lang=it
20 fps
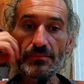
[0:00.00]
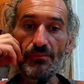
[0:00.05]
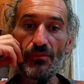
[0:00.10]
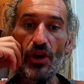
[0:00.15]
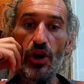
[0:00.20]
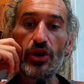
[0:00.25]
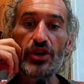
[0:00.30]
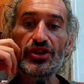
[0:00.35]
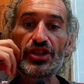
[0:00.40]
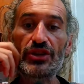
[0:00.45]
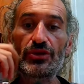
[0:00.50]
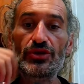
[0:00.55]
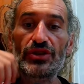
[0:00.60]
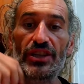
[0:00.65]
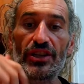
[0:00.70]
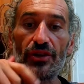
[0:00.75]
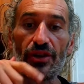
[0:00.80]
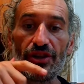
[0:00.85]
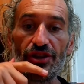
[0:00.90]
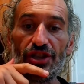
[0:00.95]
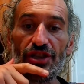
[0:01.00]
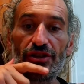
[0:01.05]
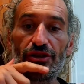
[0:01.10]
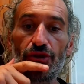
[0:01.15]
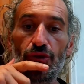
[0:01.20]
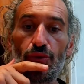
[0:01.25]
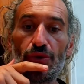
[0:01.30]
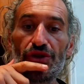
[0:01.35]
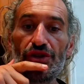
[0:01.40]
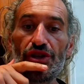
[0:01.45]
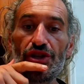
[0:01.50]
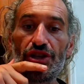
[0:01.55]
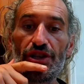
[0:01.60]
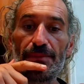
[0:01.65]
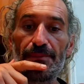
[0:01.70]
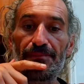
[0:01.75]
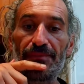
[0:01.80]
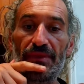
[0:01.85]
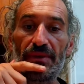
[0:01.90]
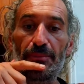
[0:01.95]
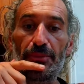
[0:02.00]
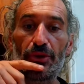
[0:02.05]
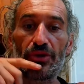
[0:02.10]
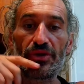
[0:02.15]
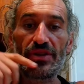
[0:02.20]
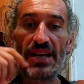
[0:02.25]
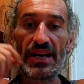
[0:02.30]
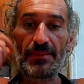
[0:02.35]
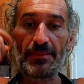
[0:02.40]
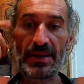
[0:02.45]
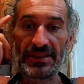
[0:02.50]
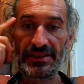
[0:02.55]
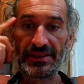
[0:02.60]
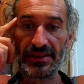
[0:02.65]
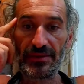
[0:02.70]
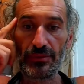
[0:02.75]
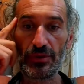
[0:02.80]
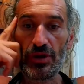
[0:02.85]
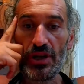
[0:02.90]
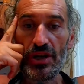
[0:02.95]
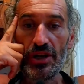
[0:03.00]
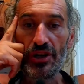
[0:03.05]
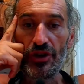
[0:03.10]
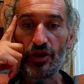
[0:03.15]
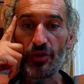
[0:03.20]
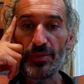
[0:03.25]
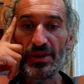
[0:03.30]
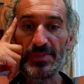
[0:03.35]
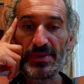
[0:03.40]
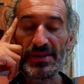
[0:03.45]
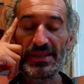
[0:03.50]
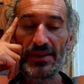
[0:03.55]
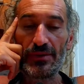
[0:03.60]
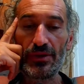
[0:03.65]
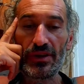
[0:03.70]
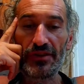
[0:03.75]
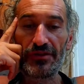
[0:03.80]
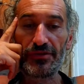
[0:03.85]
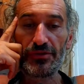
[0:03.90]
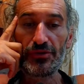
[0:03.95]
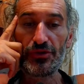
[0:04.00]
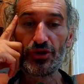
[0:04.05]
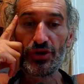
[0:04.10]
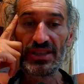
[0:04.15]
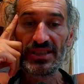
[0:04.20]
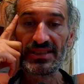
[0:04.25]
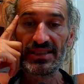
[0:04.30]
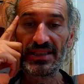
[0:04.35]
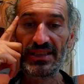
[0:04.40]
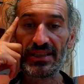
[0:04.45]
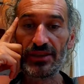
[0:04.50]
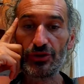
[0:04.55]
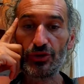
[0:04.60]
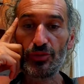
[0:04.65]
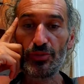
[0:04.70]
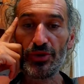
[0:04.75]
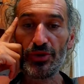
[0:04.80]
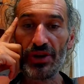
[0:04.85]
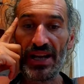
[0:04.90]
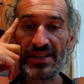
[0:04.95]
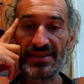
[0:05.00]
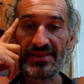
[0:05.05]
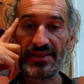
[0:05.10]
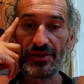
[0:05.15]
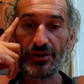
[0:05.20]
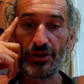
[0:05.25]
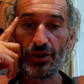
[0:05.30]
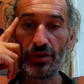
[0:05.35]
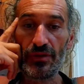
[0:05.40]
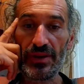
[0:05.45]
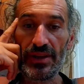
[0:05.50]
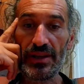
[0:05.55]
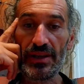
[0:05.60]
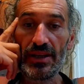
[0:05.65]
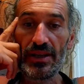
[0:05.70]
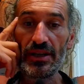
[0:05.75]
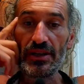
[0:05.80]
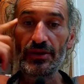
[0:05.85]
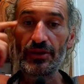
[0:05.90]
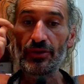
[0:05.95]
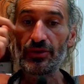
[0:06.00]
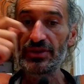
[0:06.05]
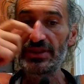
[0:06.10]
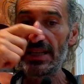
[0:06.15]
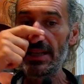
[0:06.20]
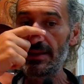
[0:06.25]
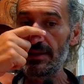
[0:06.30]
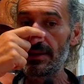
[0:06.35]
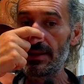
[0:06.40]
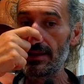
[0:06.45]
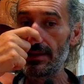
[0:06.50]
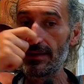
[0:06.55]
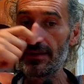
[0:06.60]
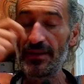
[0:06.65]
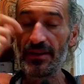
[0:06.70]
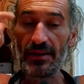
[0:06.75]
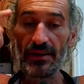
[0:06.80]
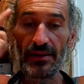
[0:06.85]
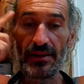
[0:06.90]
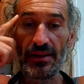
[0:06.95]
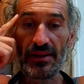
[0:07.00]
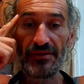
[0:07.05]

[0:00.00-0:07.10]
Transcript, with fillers: Ho lasciato 6 core accesi su 15 priorità al massimo. Non mi aspettavo che funzionasse anche sul mio Ryzen 9, nonostante eh, il